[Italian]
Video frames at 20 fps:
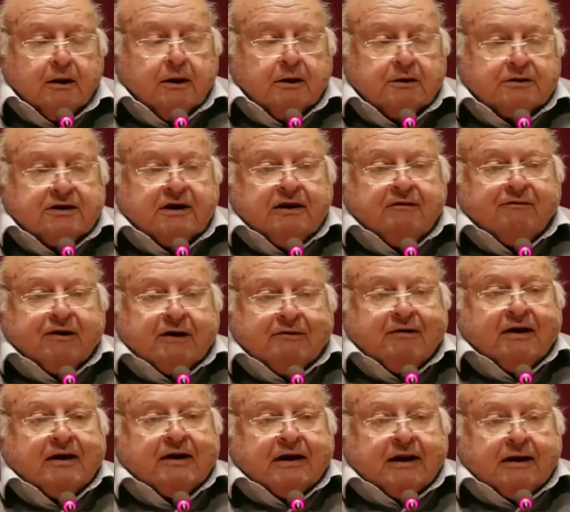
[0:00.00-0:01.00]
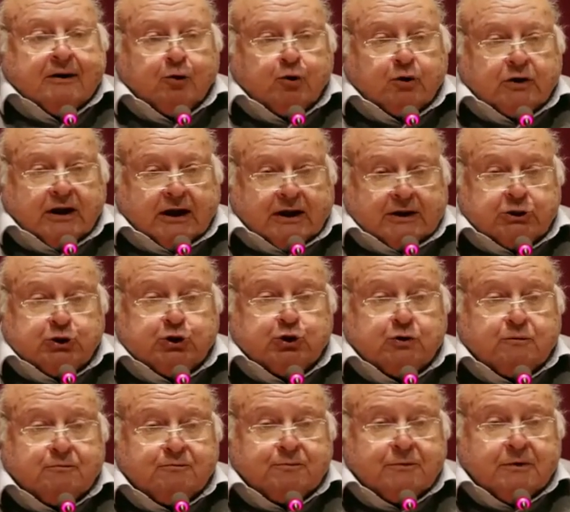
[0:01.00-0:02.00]
Si riferiva al
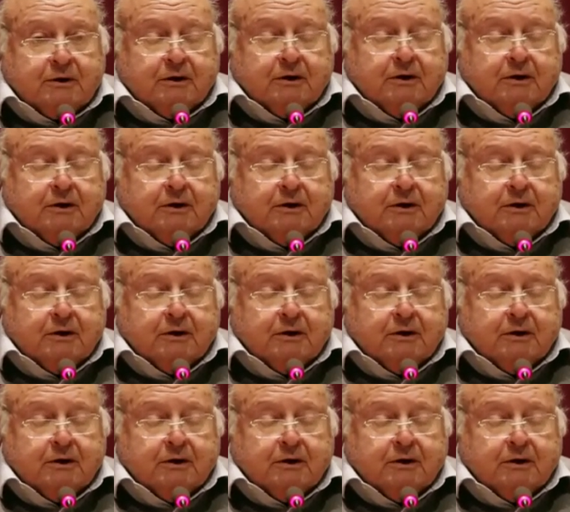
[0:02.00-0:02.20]
canottaggio,